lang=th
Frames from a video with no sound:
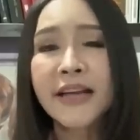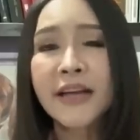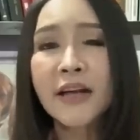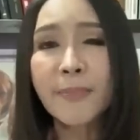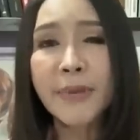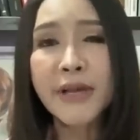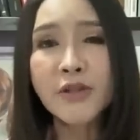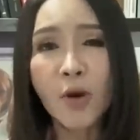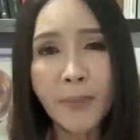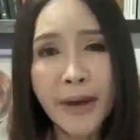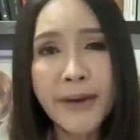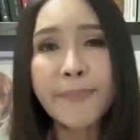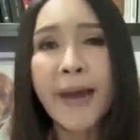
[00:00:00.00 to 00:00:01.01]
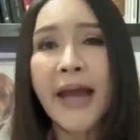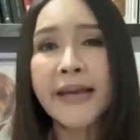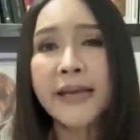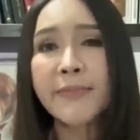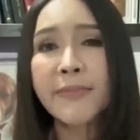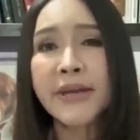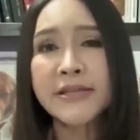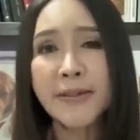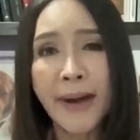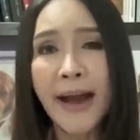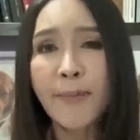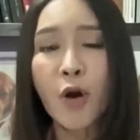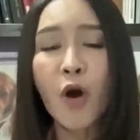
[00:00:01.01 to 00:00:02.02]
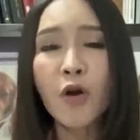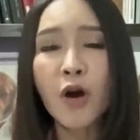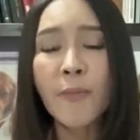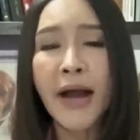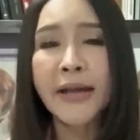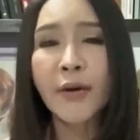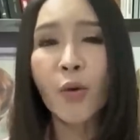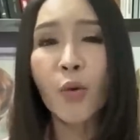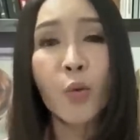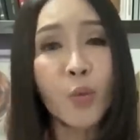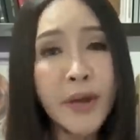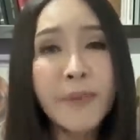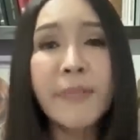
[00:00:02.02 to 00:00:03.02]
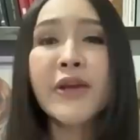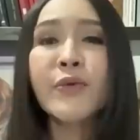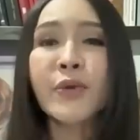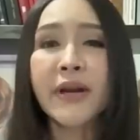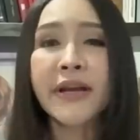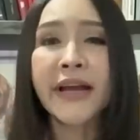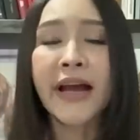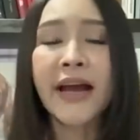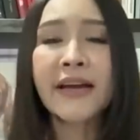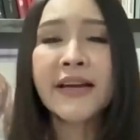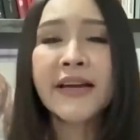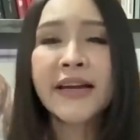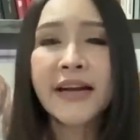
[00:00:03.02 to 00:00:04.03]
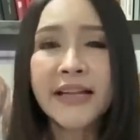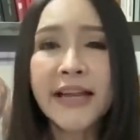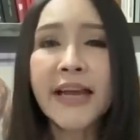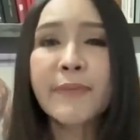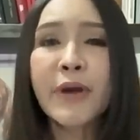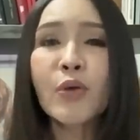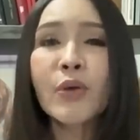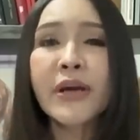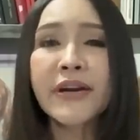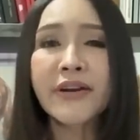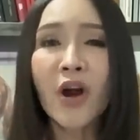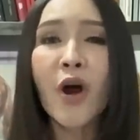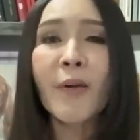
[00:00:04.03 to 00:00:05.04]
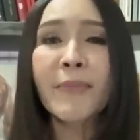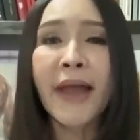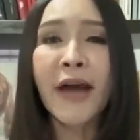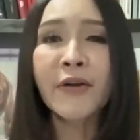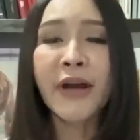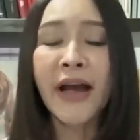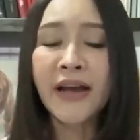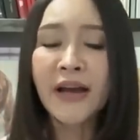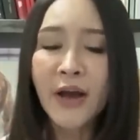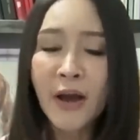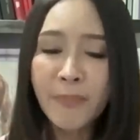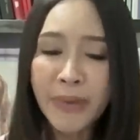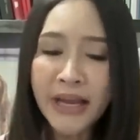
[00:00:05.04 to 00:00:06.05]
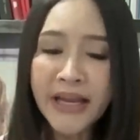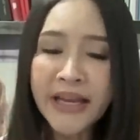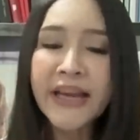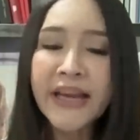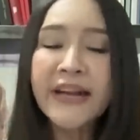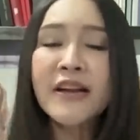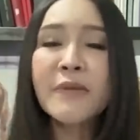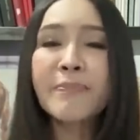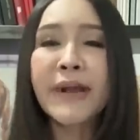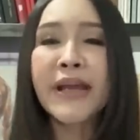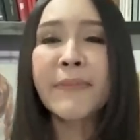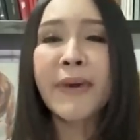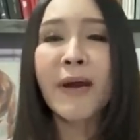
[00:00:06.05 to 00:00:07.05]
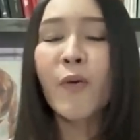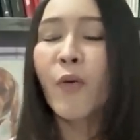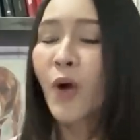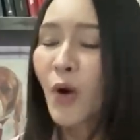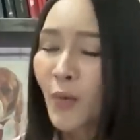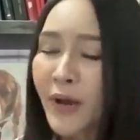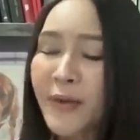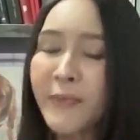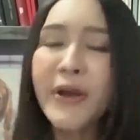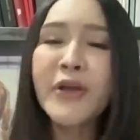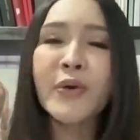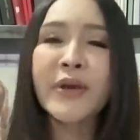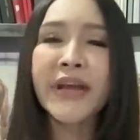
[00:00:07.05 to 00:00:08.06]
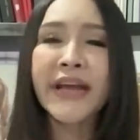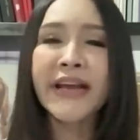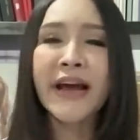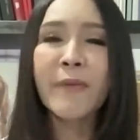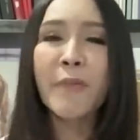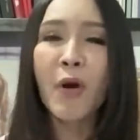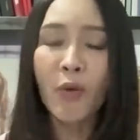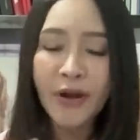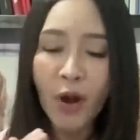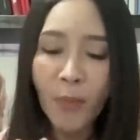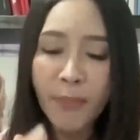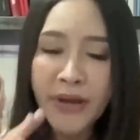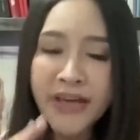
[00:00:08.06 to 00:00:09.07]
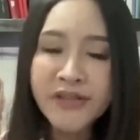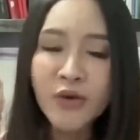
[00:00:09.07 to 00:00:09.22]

ตั้งแต่ปี สองพันแปด ที่มีสภาพคล่องเข้ามาเนี่ยอู้วิ่งไม่หยุดเลยนะคะ กระทิงไม่รู้กี่รอบแล้วนะคะ ปีนี้ครึ่งปีไปอู้ก็วิ่งไม่หยุดอีกนะคะบอกว่าดอกเบี้